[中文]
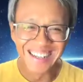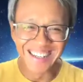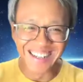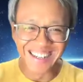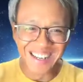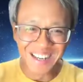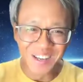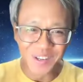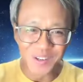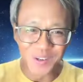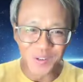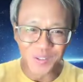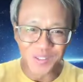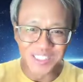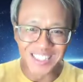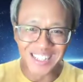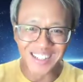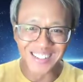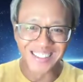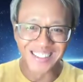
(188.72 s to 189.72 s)
一个有
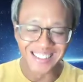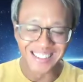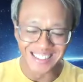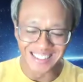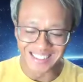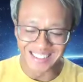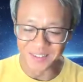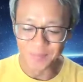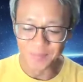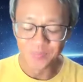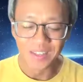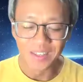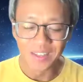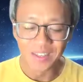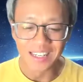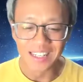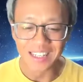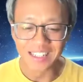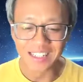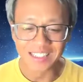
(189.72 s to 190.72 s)
效的一个
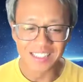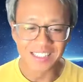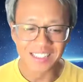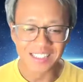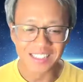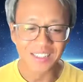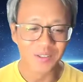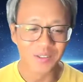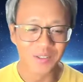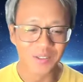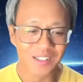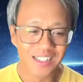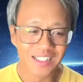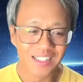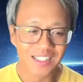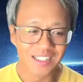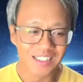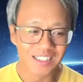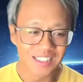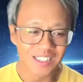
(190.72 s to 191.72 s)
一个策略
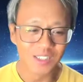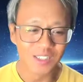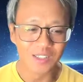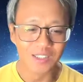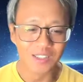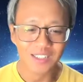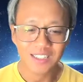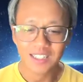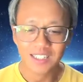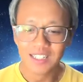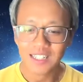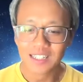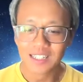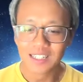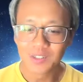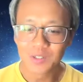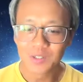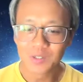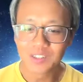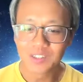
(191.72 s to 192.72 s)
跟系统，
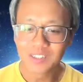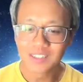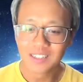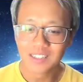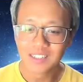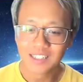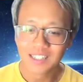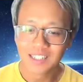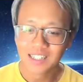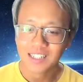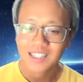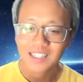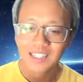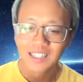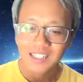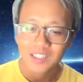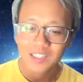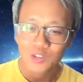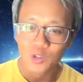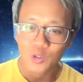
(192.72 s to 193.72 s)
然后所以
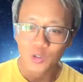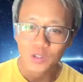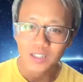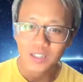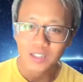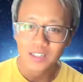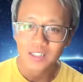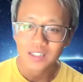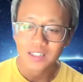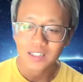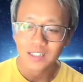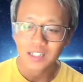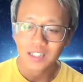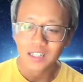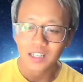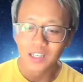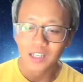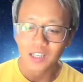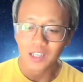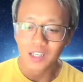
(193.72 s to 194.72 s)
所谓的
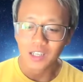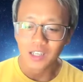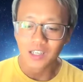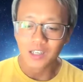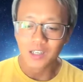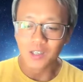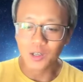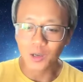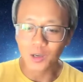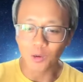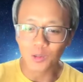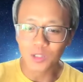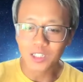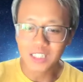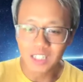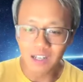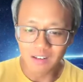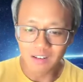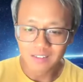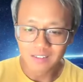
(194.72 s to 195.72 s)
有
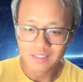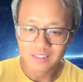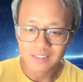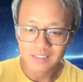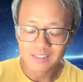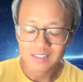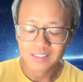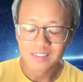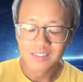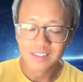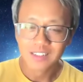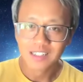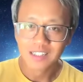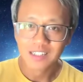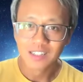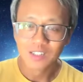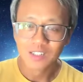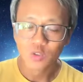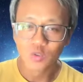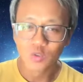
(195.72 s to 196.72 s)
效，
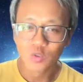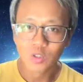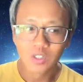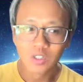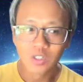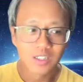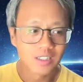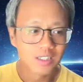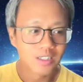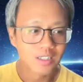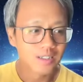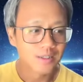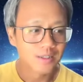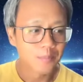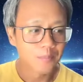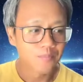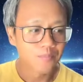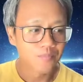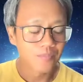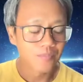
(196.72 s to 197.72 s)
所谓的
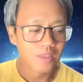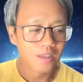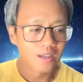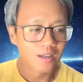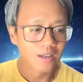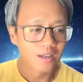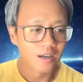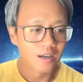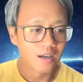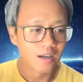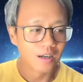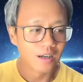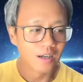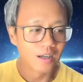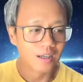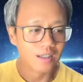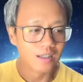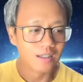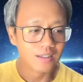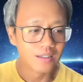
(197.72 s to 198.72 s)

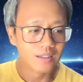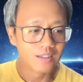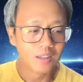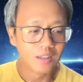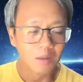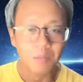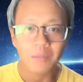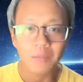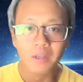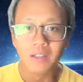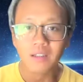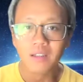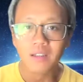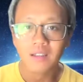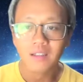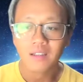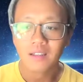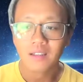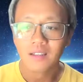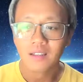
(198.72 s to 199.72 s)
呃证
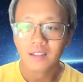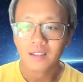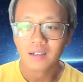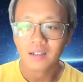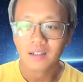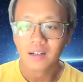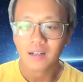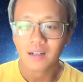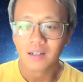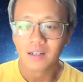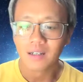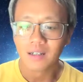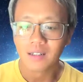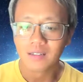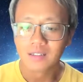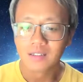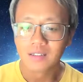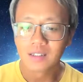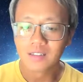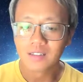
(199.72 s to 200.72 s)
明呃
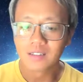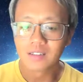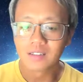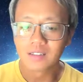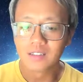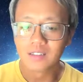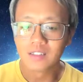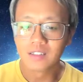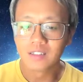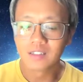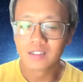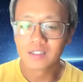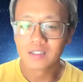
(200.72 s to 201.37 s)
证实